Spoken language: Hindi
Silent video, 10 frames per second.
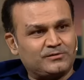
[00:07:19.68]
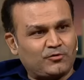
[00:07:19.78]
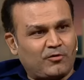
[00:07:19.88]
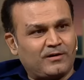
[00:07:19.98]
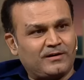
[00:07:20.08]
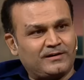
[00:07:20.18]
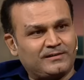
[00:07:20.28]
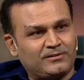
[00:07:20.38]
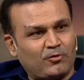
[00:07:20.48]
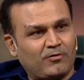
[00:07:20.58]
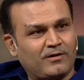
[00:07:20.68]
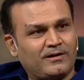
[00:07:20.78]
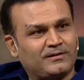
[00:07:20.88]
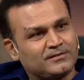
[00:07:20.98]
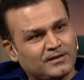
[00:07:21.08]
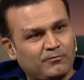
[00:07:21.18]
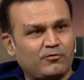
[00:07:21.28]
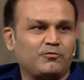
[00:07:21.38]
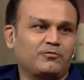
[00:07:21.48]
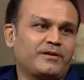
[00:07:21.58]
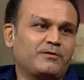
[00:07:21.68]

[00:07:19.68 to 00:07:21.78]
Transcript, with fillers: चोंगा तोंगा हाँ। सब वो उनके